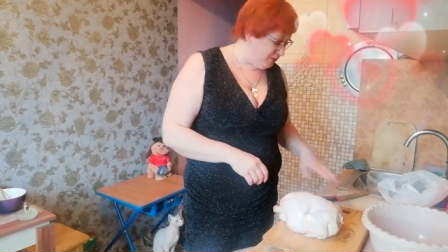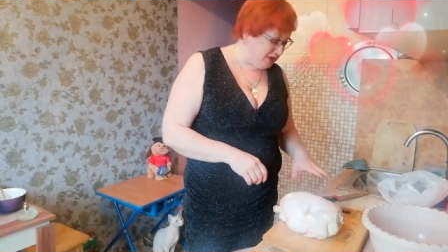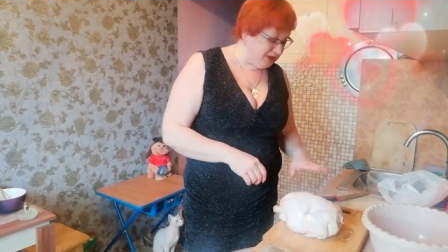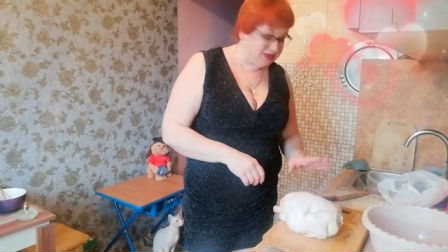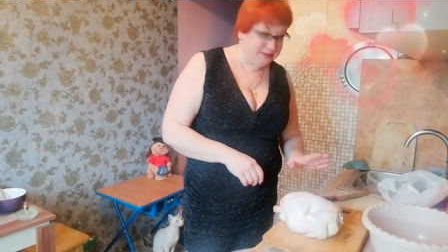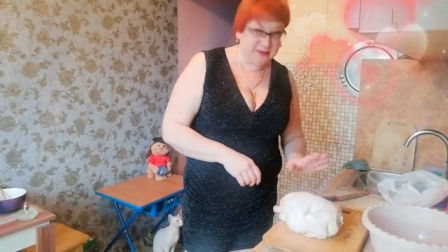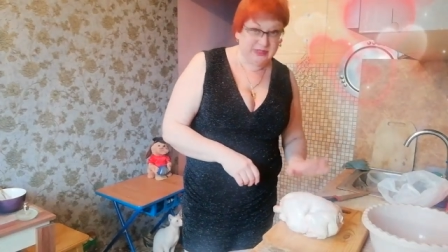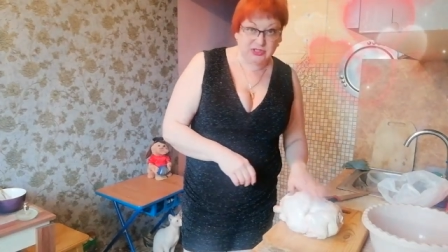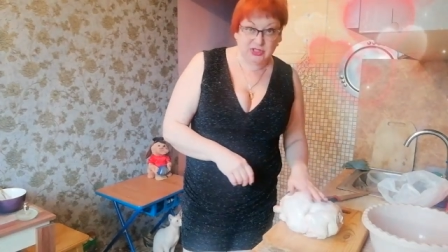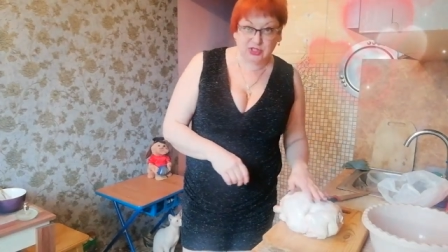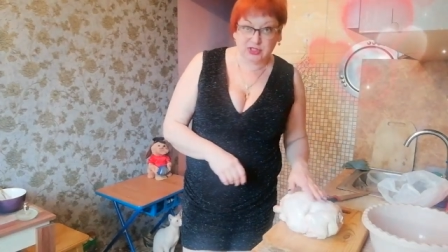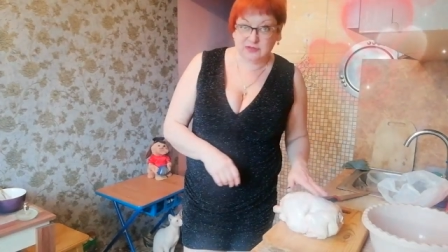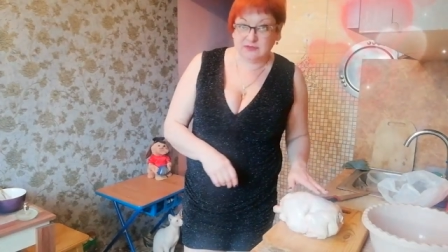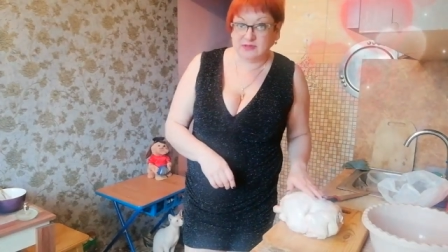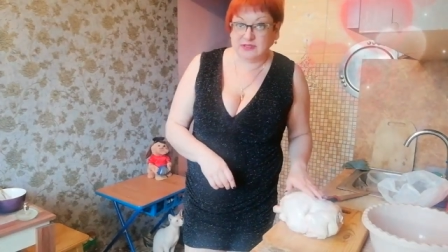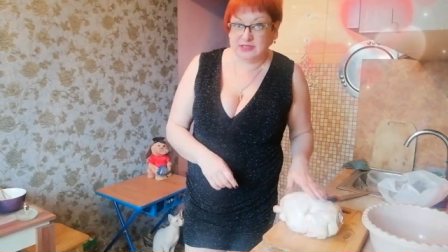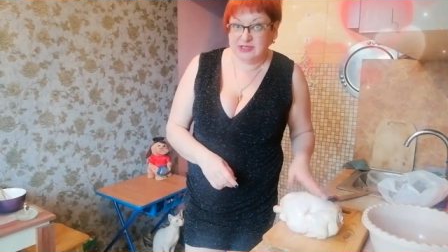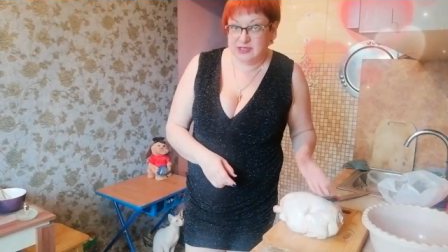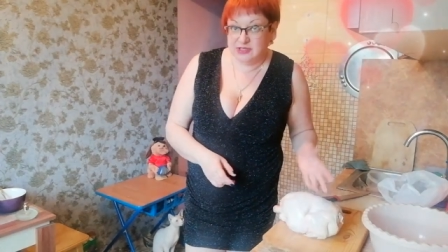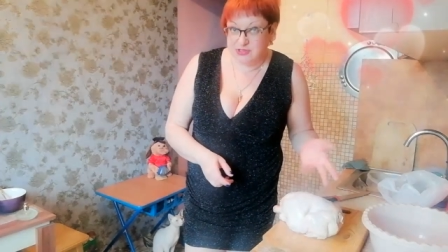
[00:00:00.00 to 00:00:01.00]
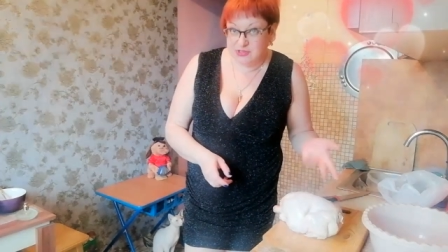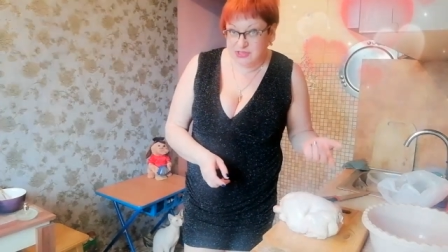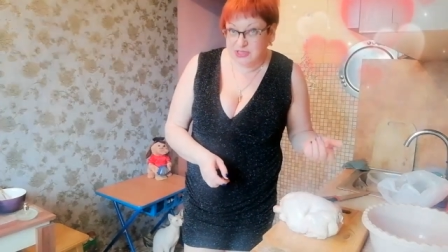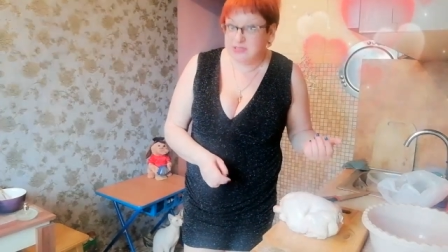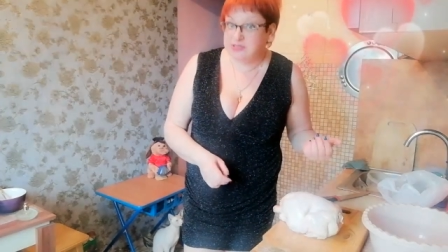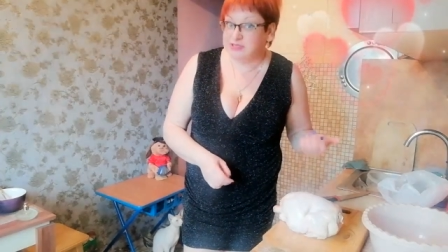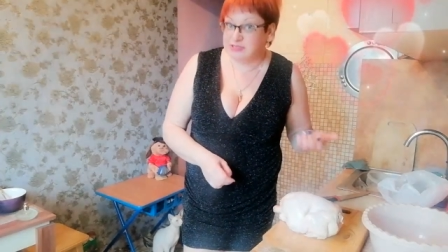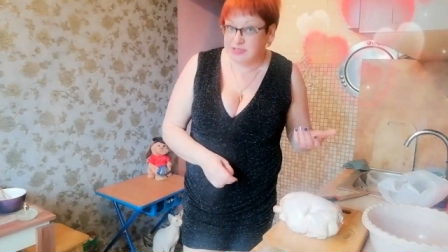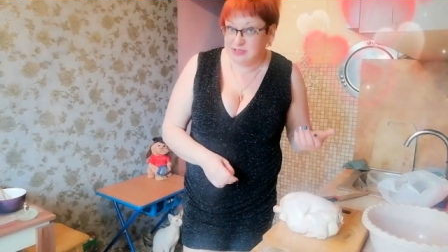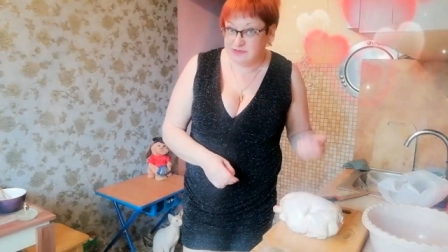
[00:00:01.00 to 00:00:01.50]
у меня размораживалась, я, я
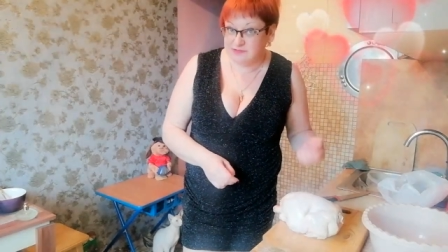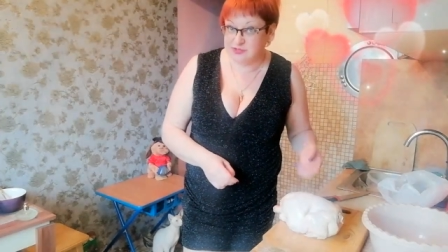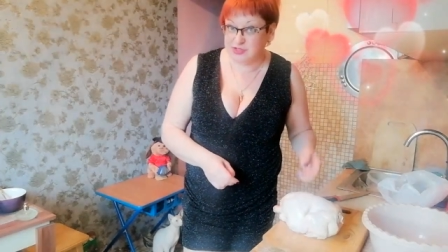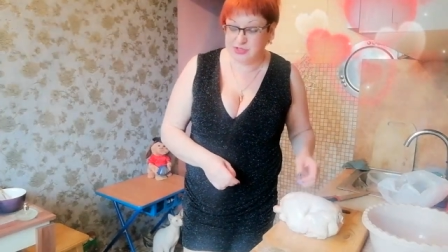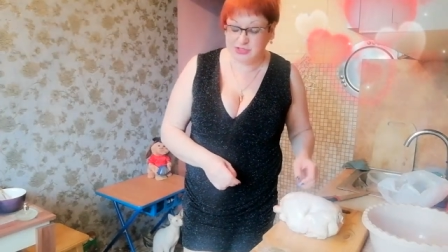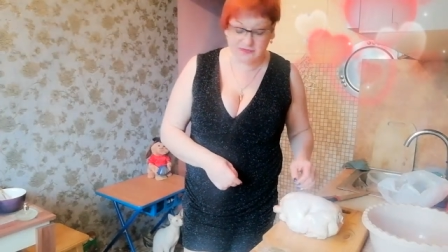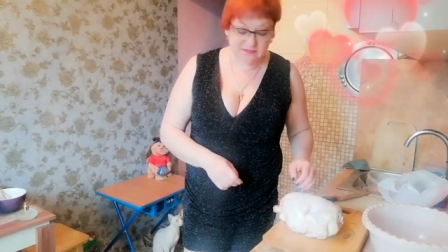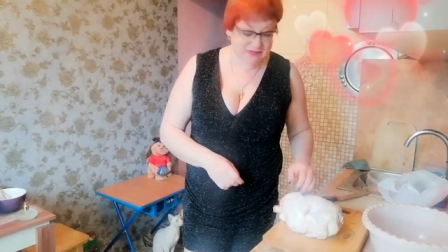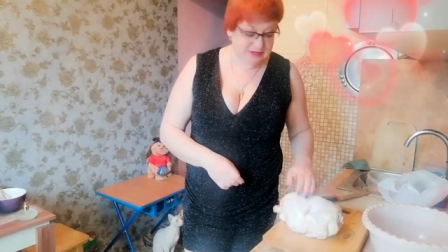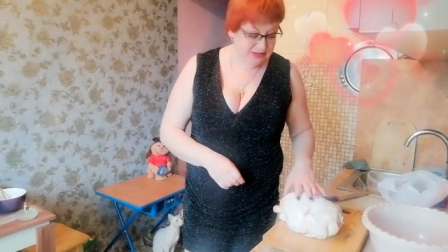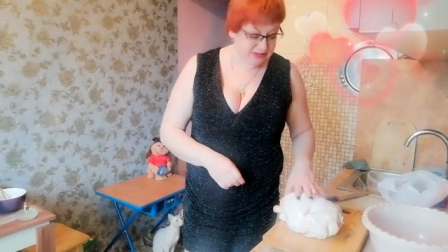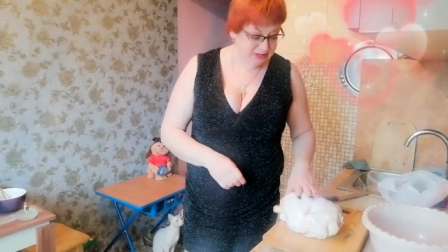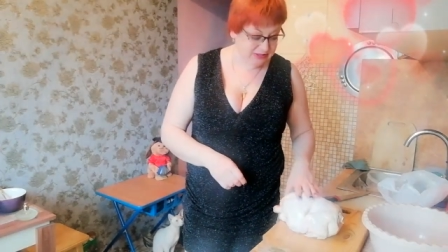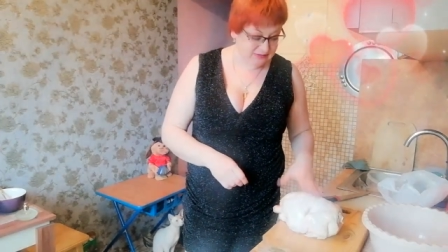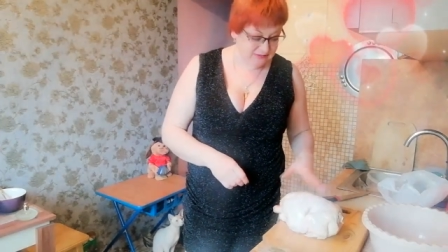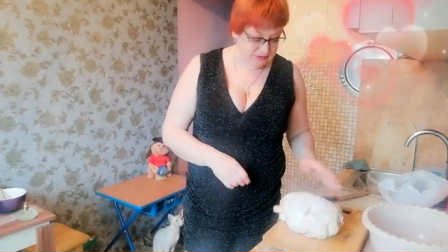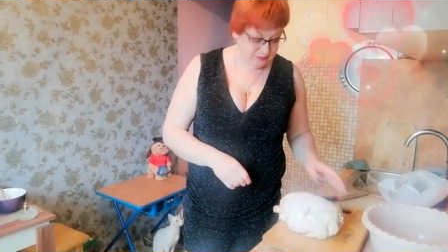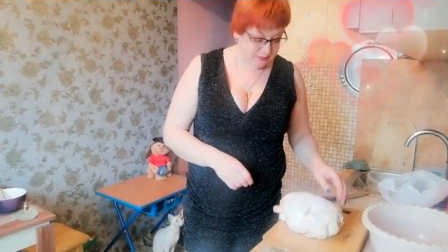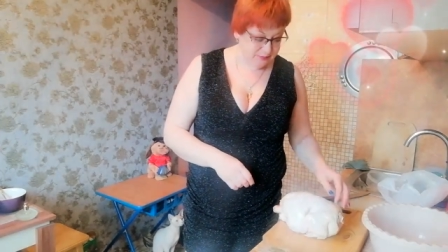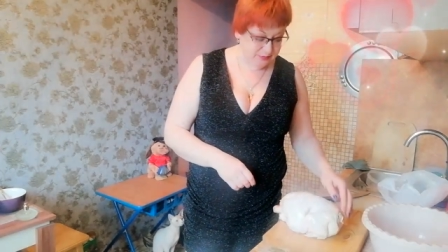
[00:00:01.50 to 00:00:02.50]
не стала вчера вытаскивать,